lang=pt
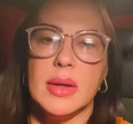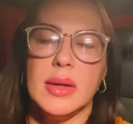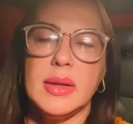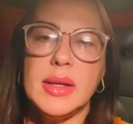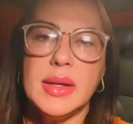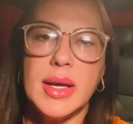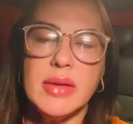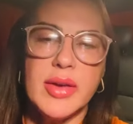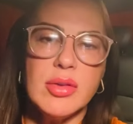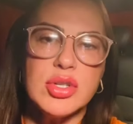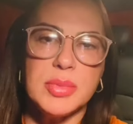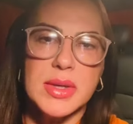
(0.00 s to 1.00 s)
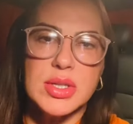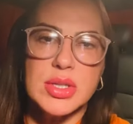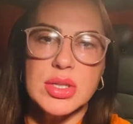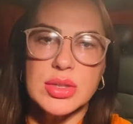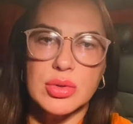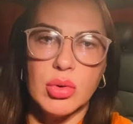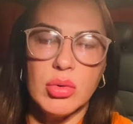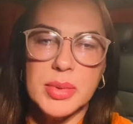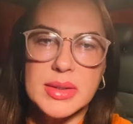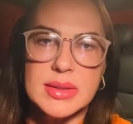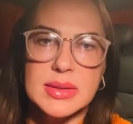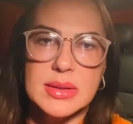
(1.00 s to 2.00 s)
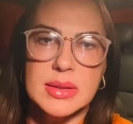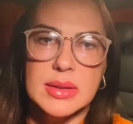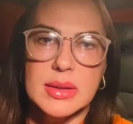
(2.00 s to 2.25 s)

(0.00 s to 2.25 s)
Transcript: Ninguém veio te pedir desculpas